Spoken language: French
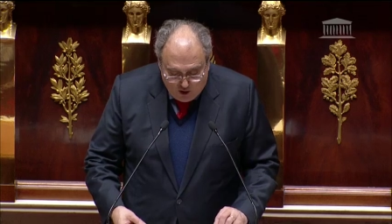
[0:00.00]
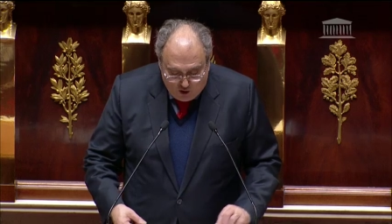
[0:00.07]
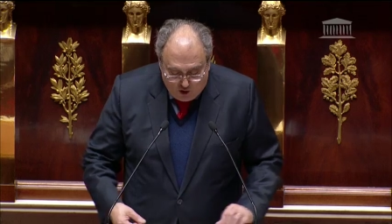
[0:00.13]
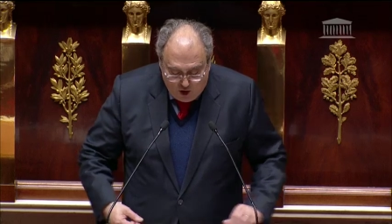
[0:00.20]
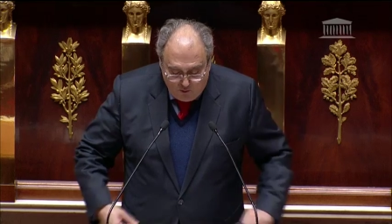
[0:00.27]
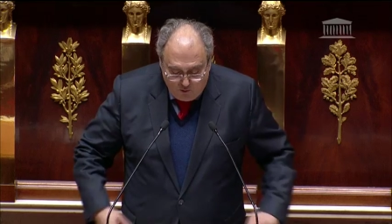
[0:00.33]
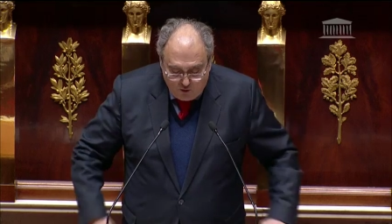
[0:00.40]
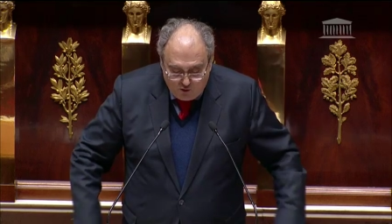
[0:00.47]

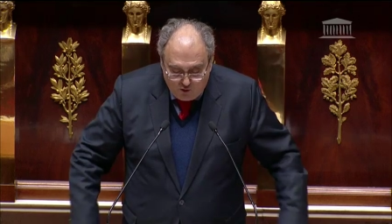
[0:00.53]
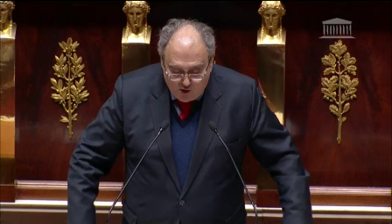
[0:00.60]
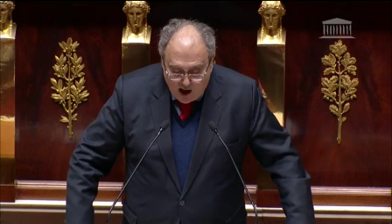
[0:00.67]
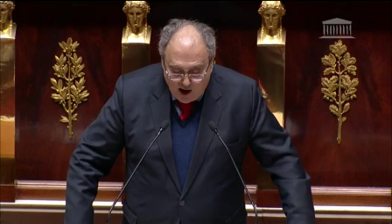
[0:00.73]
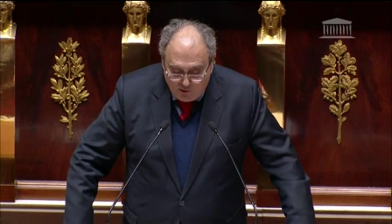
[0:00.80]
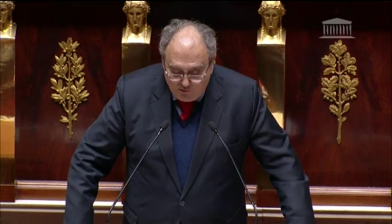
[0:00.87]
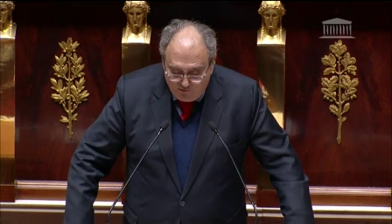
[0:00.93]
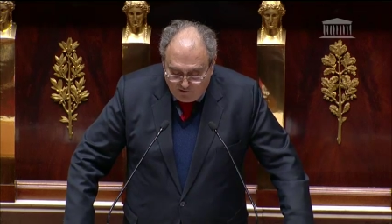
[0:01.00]
Comme
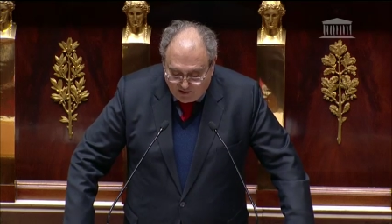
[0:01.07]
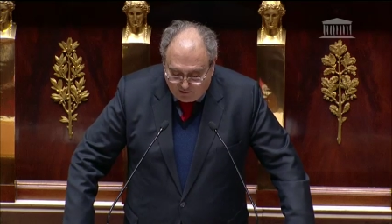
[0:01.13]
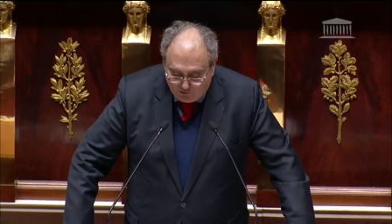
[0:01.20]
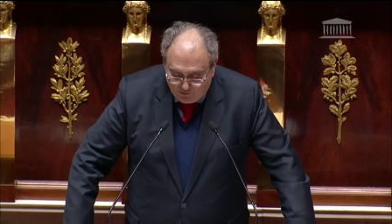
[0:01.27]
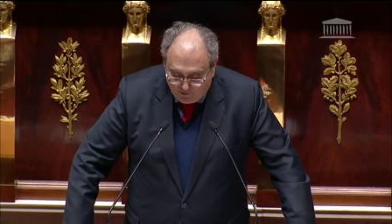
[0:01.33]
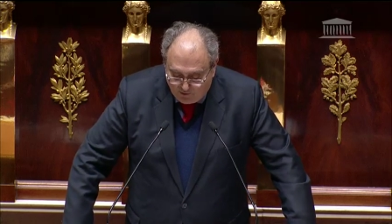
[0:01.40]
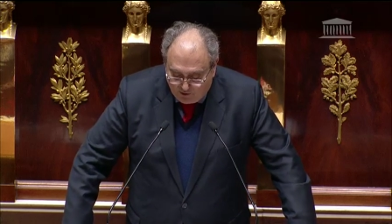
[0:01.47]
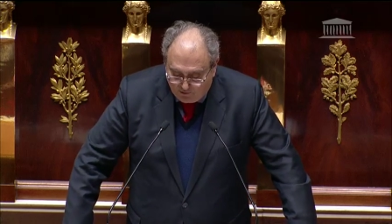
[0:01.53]
aucun
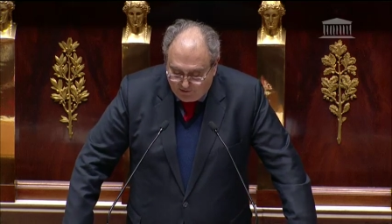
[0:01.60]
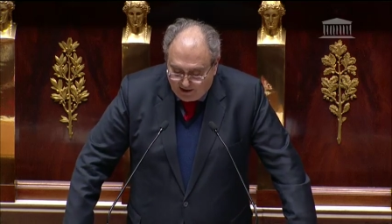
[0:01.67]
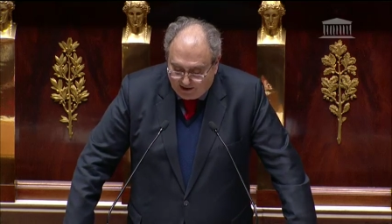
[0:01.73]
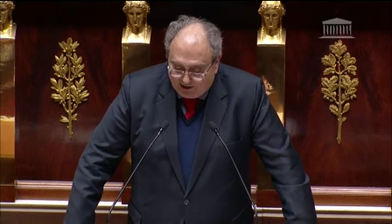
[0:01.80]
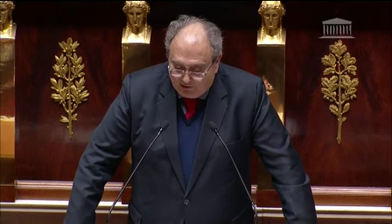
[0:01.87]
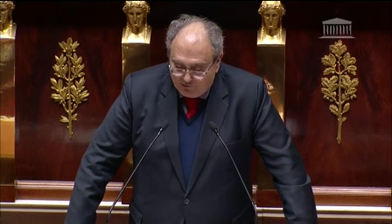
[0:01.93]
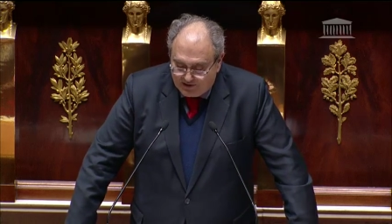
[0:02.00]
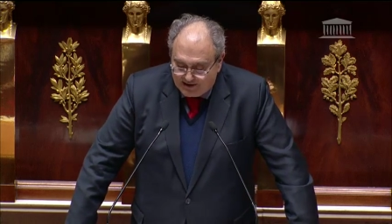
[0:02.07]
gouvernement n'a
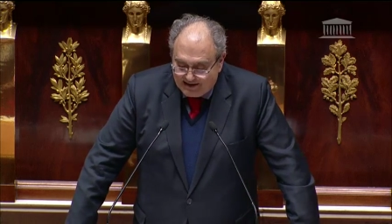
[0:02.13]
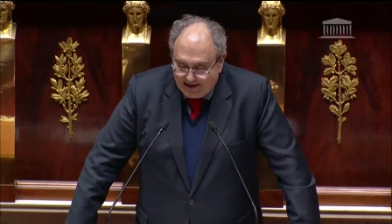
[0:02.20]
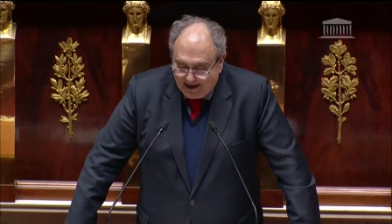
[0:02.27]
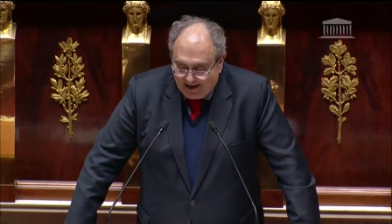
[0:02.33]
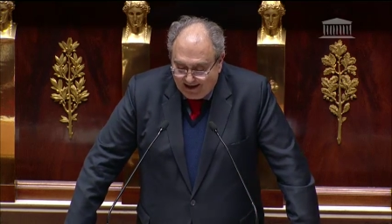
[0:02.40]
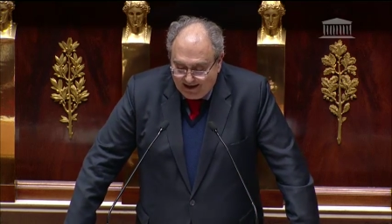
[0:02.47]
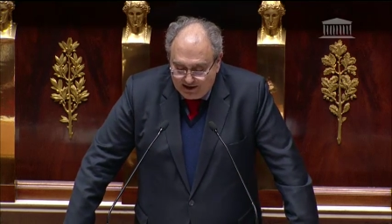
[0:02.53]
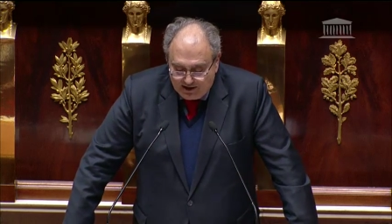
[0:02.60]
réussi à
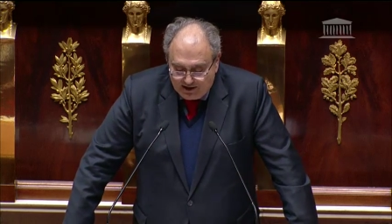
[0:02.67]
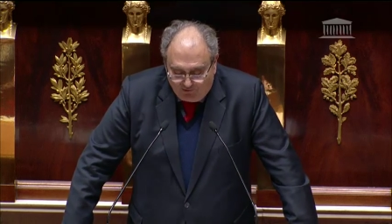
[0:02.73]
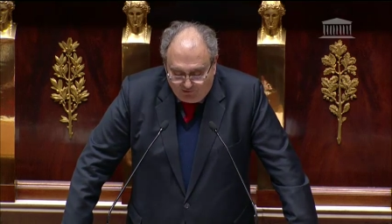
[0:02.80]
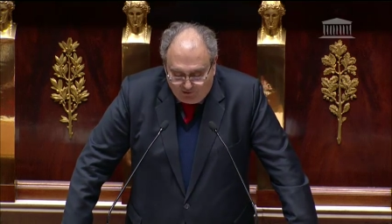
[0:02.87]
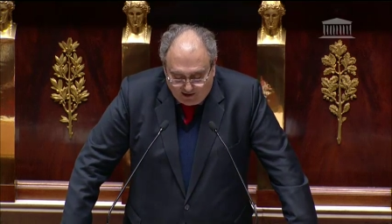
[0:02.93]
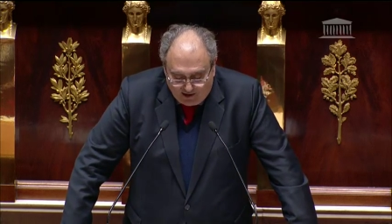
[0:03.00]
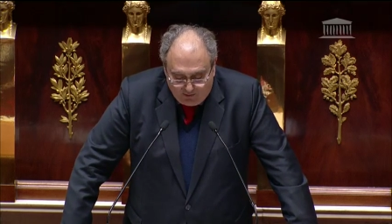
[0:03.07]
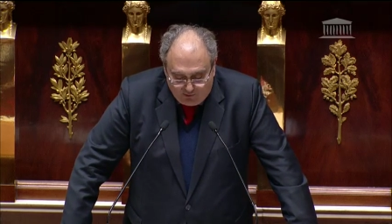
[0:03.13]

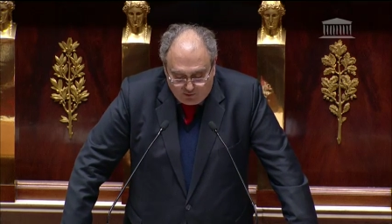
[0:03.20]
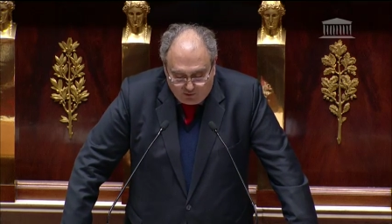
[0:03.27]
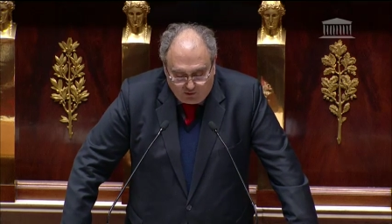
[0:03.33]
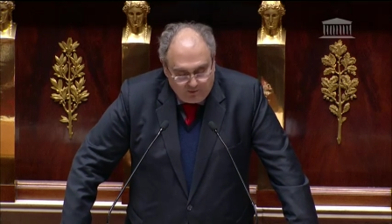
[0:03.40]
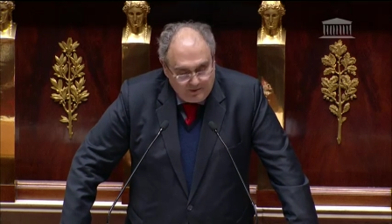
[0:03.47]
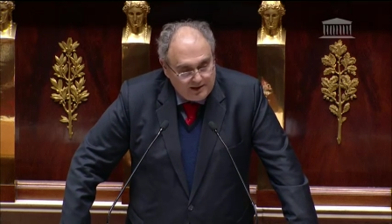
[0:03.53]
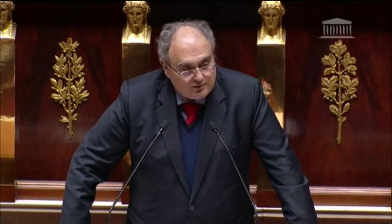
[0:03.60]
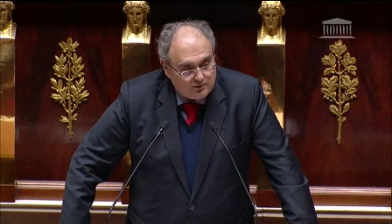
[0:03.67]
légiférer pour
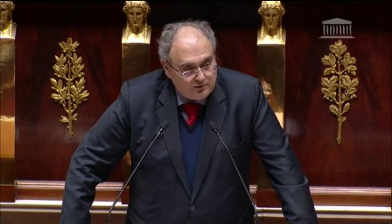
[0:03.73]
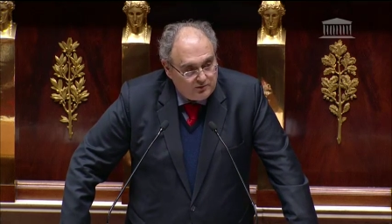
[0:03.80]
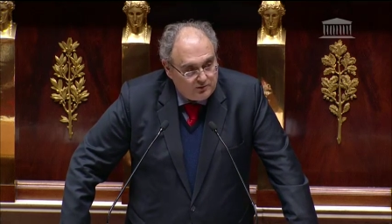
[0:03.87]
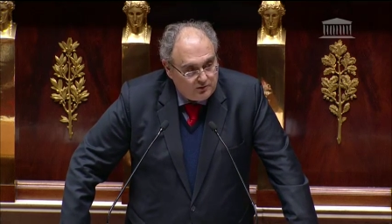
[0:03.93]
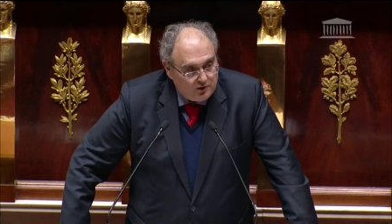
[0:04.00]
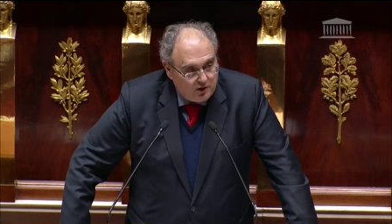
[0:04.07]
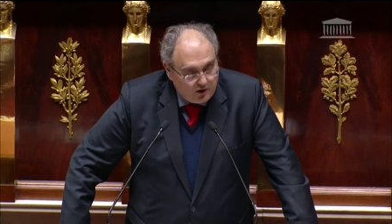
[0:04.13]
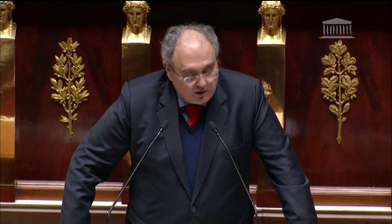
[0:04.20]
remettre de
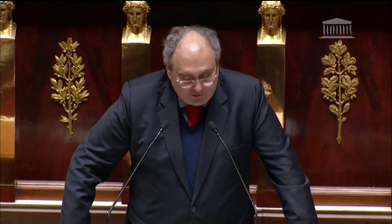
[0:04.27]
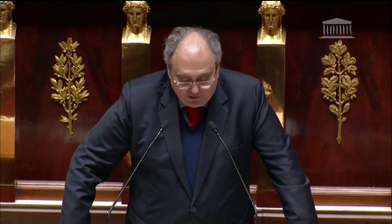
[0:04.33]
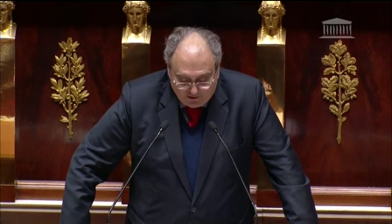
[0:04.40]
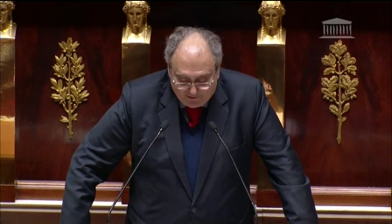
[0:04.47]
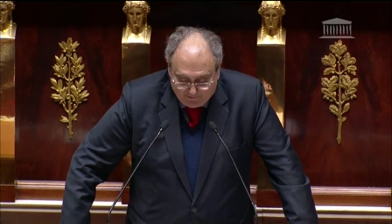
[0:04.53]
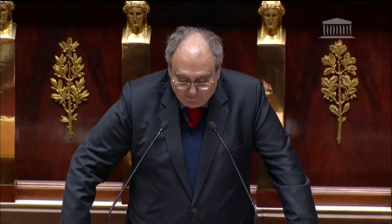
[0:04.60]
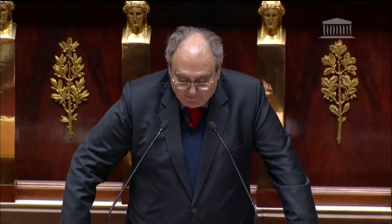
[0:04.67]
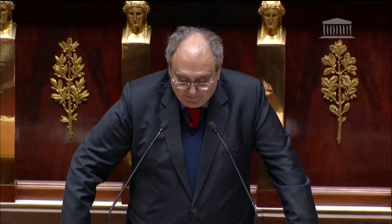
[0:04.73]
l'ordre,